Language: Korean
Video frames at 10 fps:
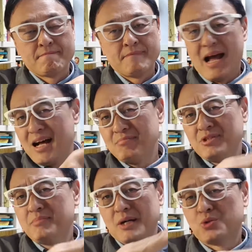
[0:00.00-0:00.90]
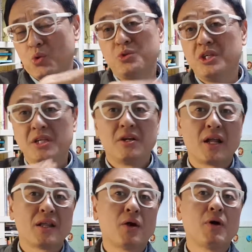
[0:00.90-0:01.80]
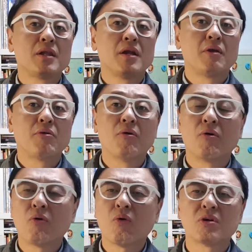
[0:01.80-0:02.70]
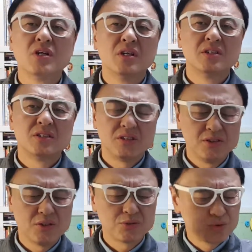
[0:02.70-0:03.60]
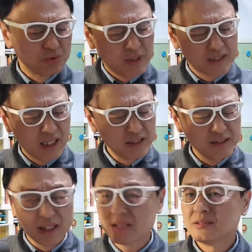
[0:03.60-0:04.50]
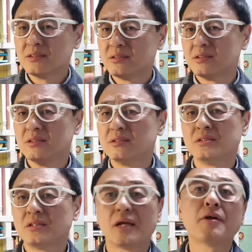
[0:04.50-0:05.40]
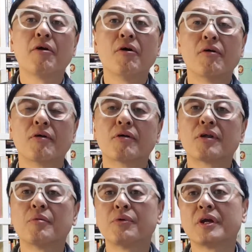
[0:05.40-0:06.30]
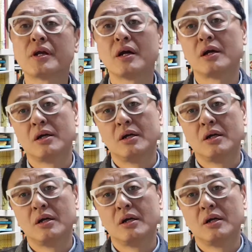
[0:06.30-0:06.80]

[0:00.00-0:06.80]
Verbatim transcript: 아무리 막 좋은 일이 일어난다고 하더라도 꼭 신경 쓰고 막 짜증나는 일들이 생겨요. 그러다 보니까